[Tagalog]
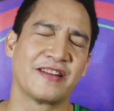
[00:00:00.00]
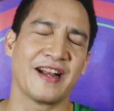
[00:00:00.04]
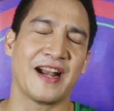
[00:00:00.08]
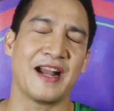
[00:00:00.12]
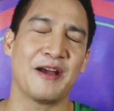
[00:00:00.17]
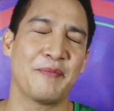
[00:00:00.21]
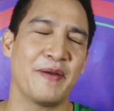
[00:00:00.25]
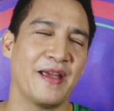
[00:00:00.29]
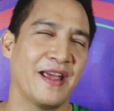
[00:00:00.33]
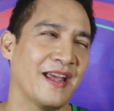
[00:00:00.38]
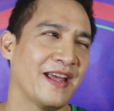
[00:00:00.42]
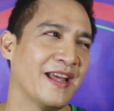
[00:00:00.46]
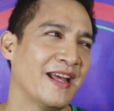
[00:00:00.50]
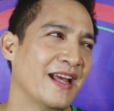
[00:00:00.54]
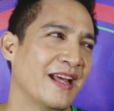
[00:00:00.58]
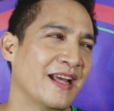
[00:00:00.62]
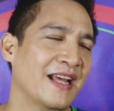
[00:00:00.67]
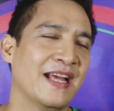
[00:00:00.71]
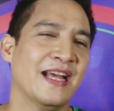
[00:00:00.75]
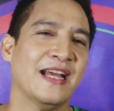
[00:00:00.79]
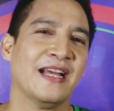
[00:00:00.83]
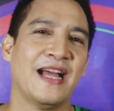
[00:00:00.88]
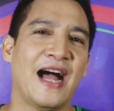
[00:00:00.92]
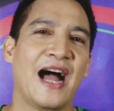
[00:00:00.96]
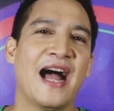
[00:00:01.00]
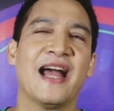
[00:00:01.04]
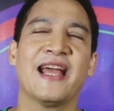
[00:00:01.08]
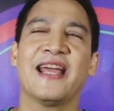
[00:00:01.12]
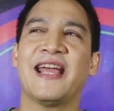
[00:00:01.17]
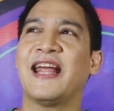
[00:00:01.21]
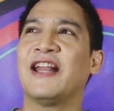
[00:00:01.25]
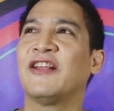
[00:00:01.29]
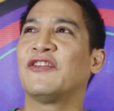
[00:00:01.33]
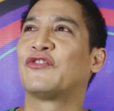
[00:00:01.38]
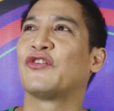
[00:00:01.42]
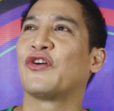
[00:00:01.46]
Grabe, I
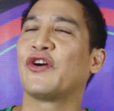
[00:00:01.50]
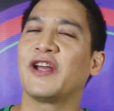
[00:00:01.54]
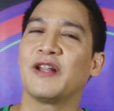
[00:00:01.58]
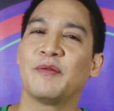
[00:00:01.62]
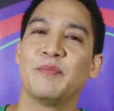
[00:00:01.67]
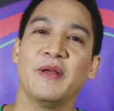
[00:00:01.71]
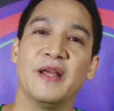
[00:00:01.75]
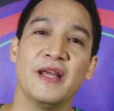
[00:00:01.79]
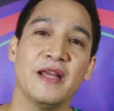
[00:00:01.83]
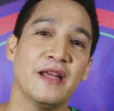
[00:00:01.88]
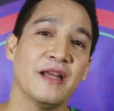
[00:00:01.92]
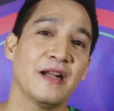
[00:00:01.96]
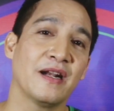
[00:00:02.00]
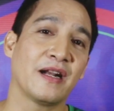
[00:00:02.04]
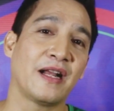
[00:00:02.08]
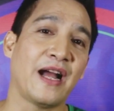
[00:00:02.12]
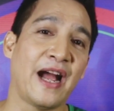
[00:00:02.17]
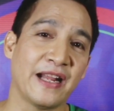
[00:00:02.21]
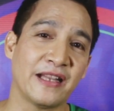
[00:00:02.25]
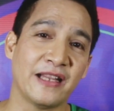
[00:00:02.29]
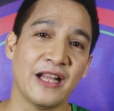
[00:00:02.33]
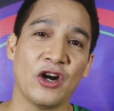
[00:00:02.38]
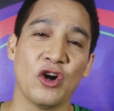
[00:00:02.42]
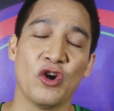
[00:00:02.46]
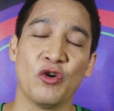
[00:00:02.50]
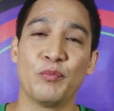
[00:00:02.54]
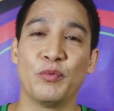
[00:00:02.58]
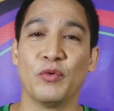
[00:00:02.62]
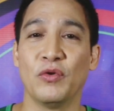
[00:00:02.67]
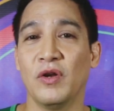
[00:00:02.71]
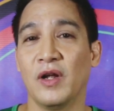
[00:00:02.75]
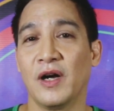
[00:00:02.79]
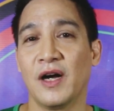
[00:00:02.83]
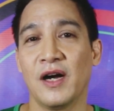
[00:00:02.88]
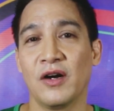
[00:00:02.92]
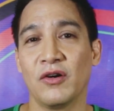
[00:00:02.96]
enjoy being here. Kahit
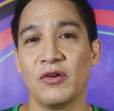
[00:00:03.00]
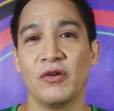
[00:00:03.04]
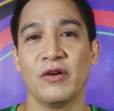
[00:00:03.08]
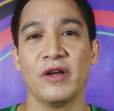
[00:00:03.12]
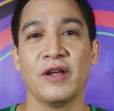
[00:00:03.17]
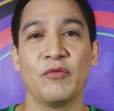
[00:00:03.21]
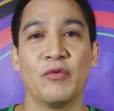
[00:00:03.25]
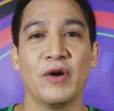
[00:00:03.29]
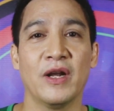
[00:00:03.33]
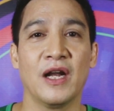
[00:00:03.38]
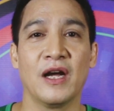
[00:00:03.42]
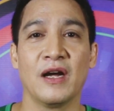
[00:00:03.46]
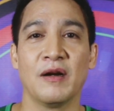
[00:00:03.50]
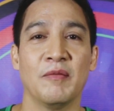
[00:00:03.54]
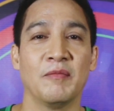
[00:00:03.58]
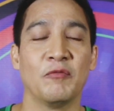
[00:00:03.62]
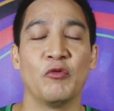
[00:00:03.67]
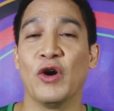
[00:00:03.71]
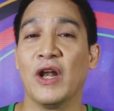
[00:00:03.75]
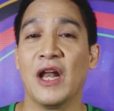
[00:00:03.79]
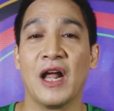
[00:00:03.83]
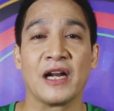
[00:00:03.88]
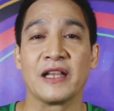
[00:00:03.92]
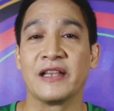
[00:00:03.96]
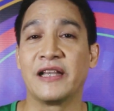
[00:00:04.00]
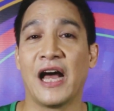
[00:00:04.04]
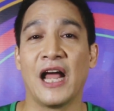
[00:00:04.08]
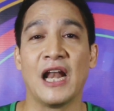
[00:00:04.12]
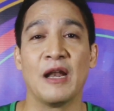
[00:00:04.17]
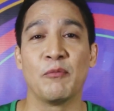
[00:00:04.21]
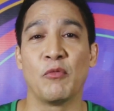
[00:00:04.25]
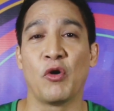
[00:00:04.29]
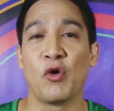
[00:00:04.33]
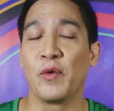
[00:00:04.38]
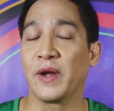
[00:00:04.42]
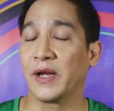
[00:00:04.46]
nakaupo lang ako, eh, walang, walang
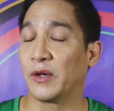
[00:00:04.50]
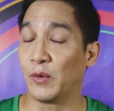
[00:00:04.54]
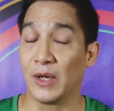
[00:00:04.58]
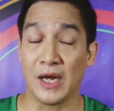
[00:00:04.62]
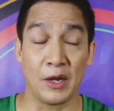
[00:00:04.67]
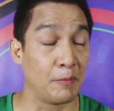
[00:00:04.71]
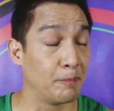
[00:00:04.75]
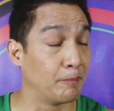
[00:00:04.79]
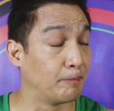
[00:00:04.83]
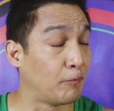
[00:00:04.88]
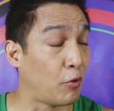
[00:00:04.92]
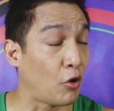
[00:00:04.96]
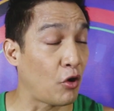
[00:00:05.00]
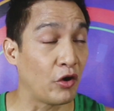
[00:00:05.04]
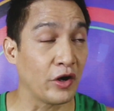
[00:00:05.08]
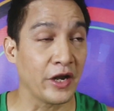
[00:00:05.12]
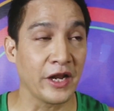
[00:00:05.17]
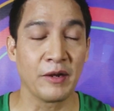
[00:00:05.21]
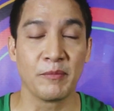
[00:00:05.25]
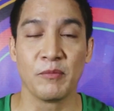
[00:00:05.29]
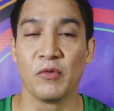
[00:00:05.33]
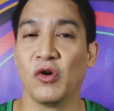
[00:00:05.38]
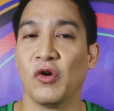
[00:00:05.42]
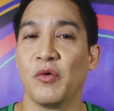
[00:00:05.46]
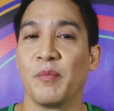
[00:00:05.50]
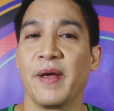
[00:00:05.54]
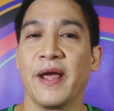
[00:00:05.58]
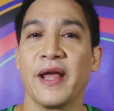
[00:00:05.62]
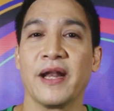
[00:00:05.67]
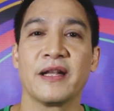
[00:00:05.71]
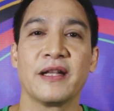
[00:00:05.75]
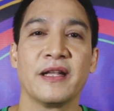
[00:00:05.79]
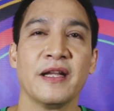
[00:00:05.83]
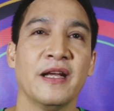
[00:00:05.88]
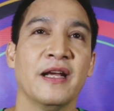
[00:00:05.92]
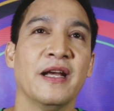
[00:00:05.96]
dull moment, walang boring moment.